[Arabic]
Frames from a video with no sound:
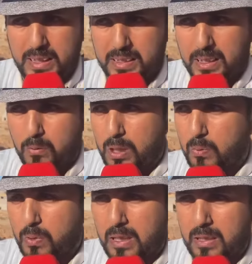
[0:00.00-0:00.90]
عندنا واللي
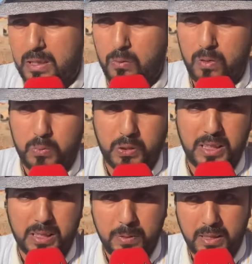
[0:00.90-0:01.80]
هو اللي هو مشكل
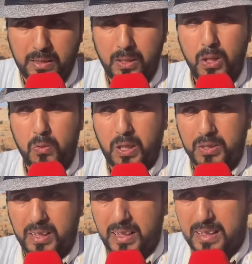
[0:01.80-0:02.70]
كبير
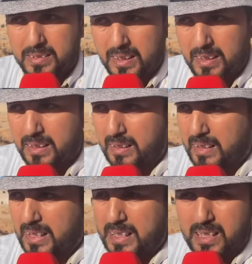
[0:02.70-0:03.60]
وكيشكل خطر على على
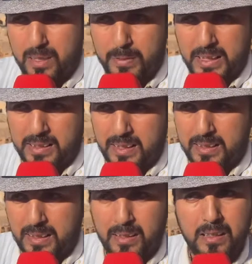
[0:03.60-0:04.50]
حياه الابناء
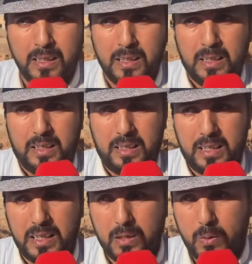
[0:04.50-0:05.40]
ديالنا
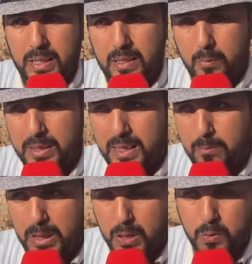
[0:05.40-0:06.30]
لانه هاد الواد
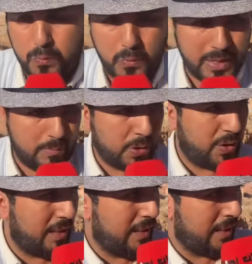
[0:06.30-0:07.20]
كما كتشوفوا هنا
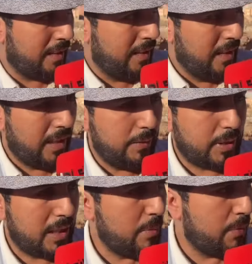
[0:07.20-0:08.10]
المسجد ديال عبد
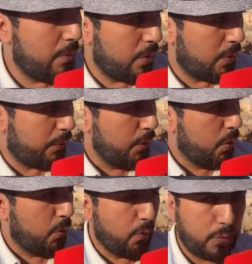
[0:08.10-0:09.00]
الرحمن بن عوف
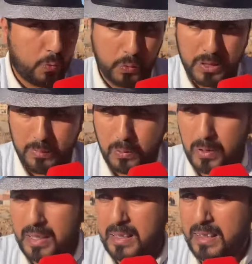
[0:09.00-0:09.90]
وفيه كتاب
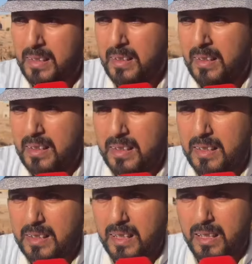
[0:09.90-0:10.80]
قراني اللي
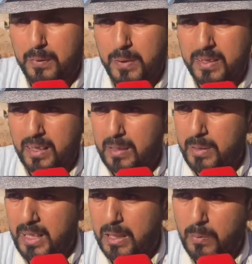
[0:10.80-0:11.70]
كيقرا فيه تقريبا
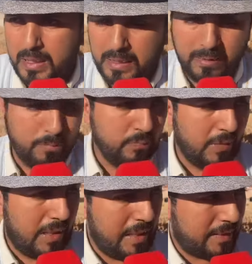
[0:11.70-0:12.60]
حوالي
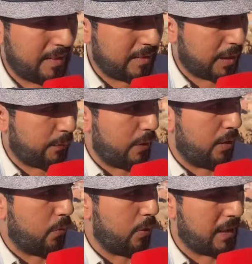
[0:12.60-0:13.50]
30 طفل
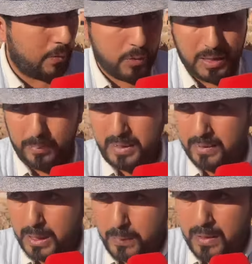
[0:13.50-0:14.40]
ولا ولا 40
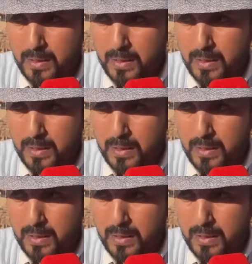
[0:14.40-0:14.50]
طفل